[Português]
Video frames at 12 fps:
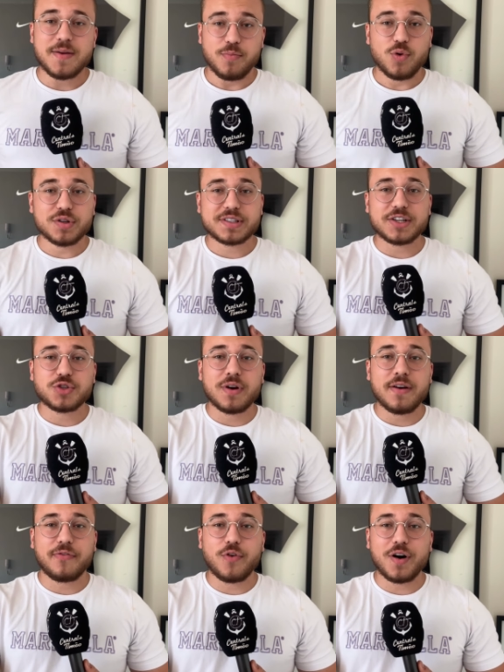em busca de um
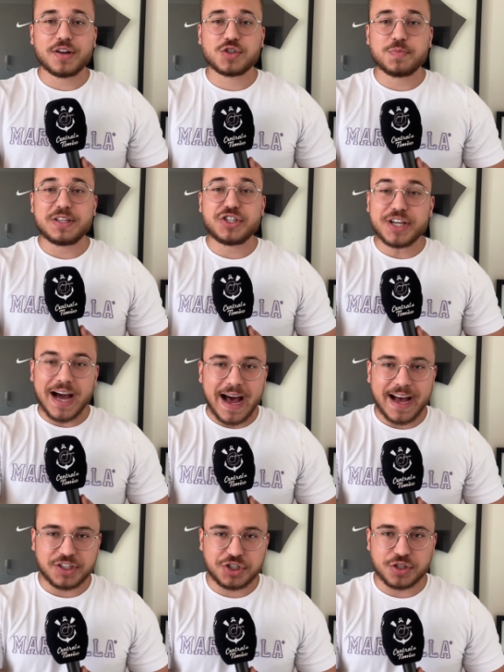reforço
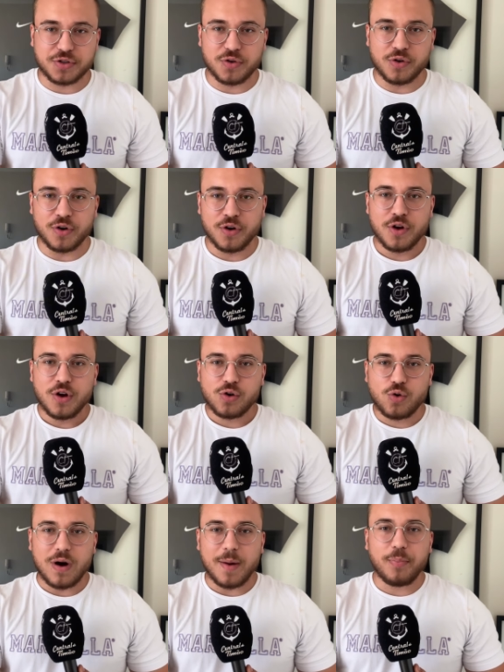midiático.
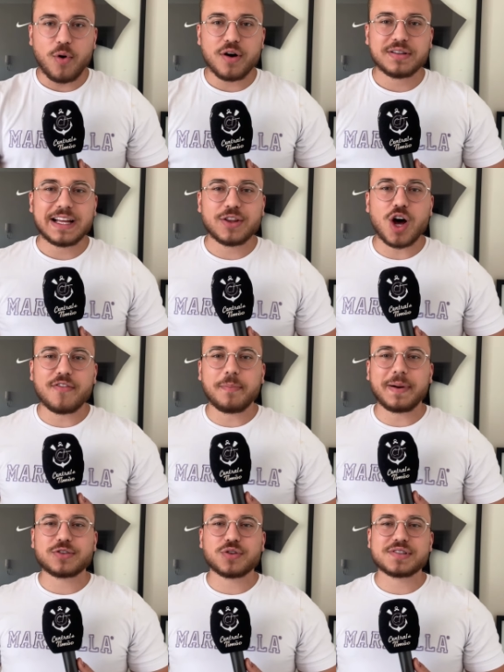Com apoio da nova
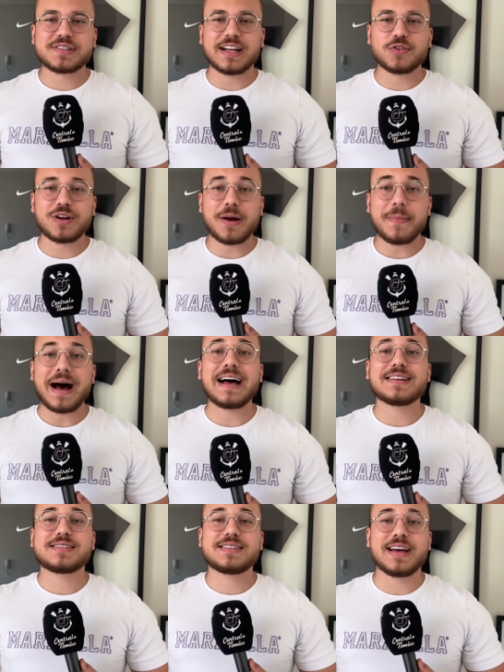patrocinadora
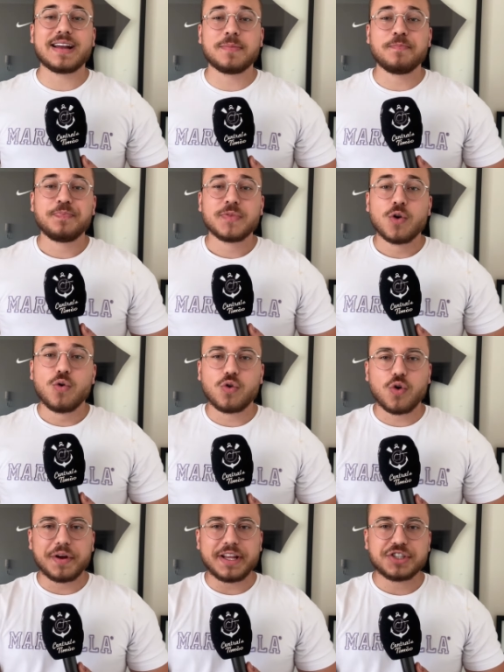Master, o
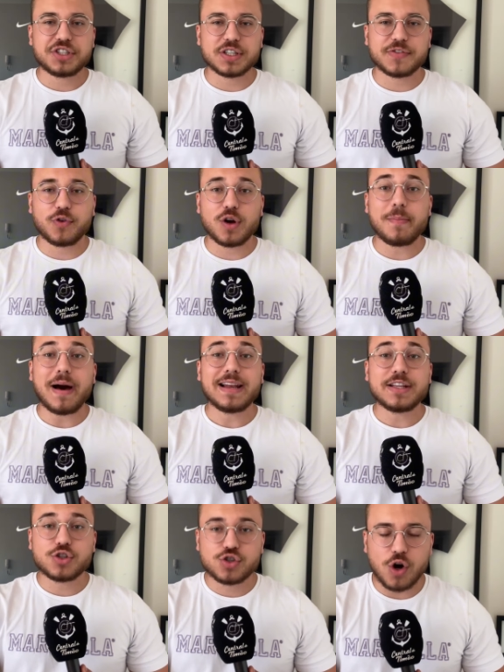Corinthians
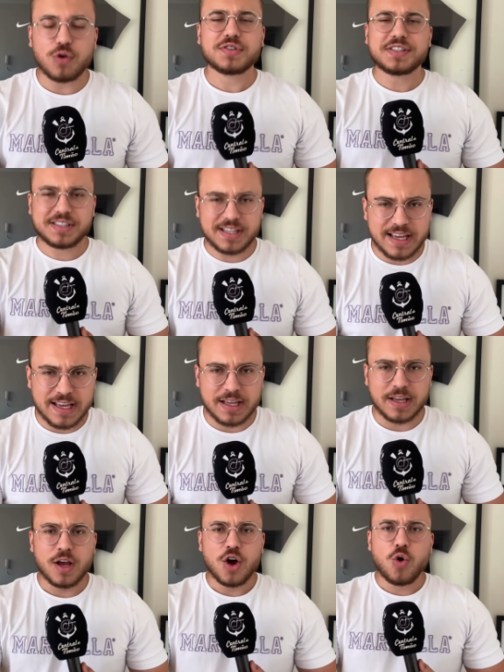formalizou
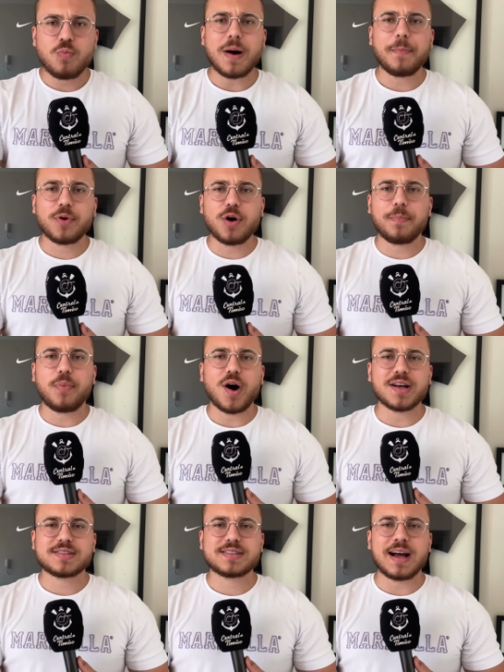sim uma
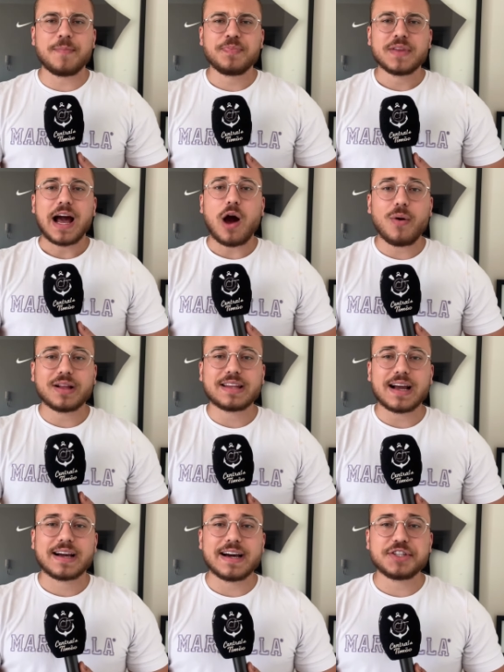proposta ao
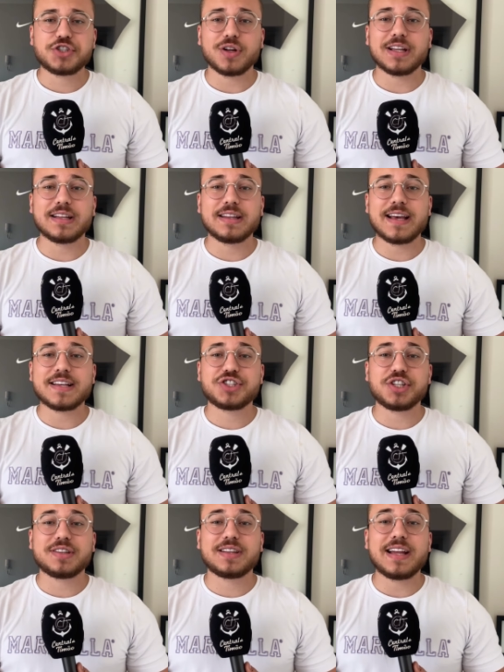atacante holandês
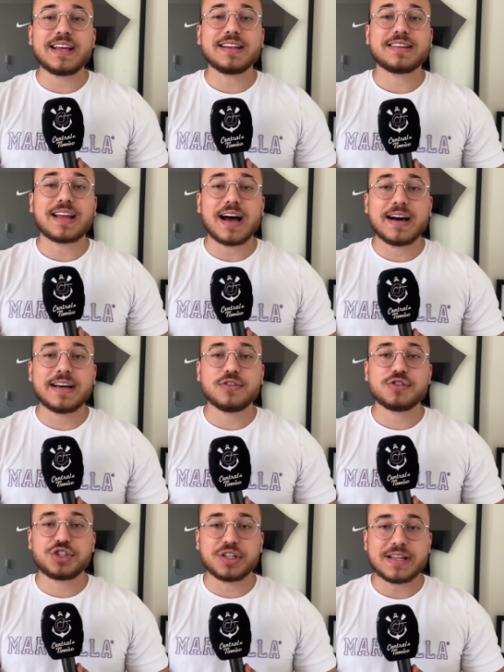de 30
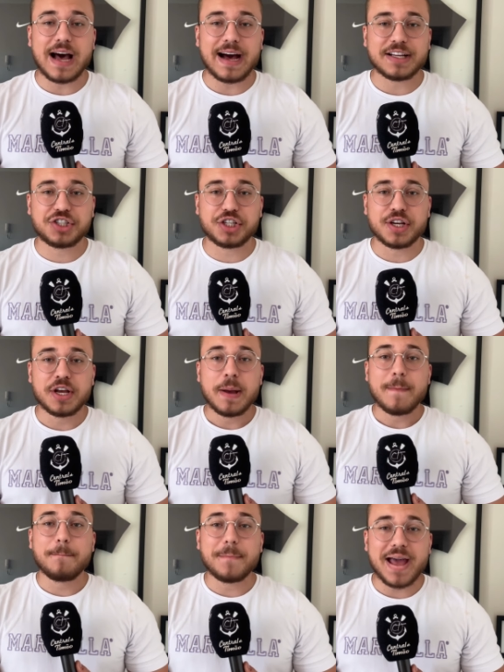anos de idade,
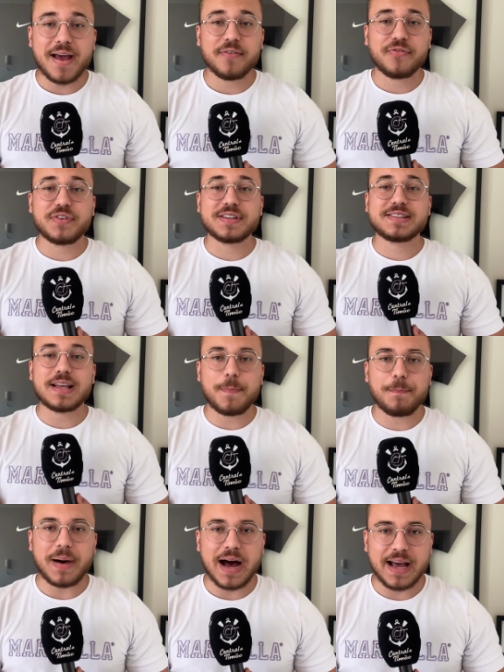Memphis
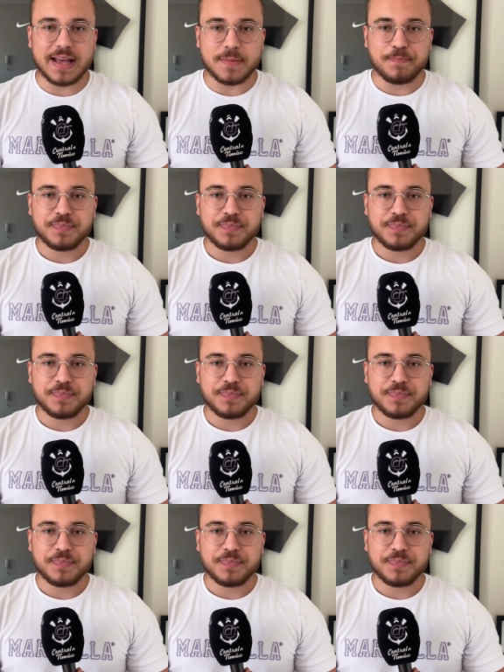Depay.